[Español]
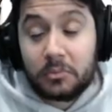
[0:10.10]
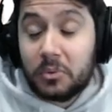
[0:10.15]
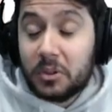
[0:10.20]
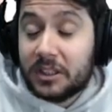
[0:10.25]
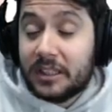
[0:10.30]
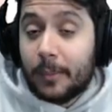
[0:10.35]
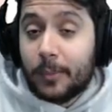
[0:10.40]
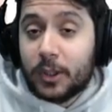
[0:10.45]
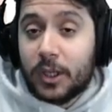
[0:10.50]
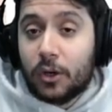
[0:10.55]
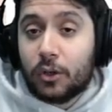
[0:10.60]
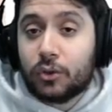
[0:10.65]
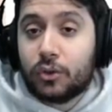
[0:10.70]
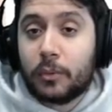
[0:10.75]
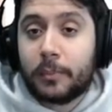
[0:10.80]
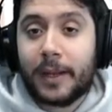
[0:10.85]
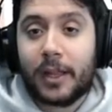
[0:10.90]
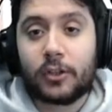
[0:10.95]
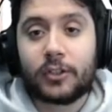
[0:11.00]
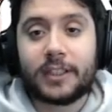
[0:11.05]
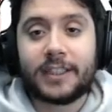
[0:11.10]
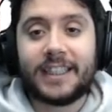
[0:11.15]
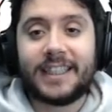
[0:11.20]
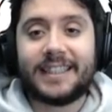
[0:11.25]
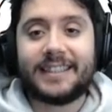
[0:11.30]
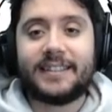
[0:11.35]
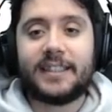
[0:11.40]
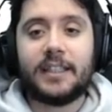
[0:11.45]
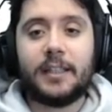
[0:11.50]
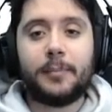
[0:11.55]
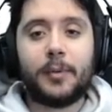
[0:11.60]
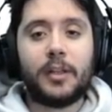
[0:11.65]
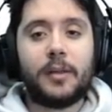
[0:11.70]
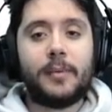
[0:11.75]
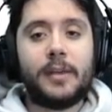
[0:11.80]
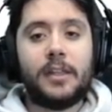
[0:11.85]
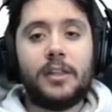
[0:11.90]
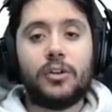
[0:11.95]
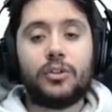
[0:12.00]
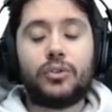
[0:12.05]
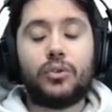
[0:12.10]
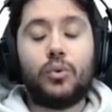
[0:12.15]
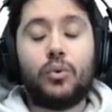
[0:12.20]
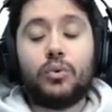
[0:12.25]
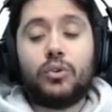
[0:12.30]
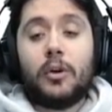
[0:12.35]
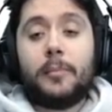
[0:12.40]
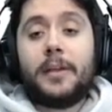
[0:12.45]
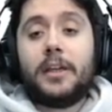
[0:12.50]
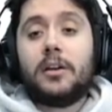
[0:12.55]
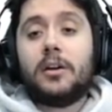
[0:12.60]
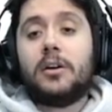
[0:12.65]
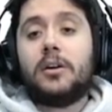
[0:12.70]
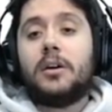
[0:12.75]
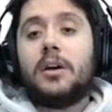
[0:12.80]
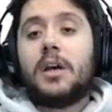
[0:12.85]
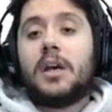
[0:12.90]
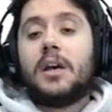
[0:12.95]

No estamos acostumbrados a tener este tipo de vídeos un domingo,